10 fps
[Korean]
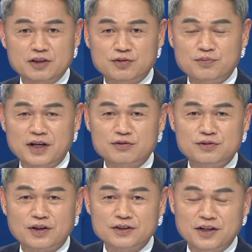준비한
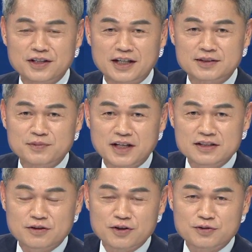순서는 여기까지입니다.
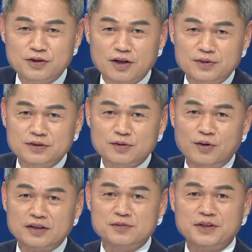시청해주신 여러분
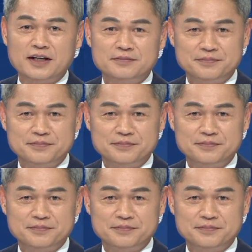고맙습니다.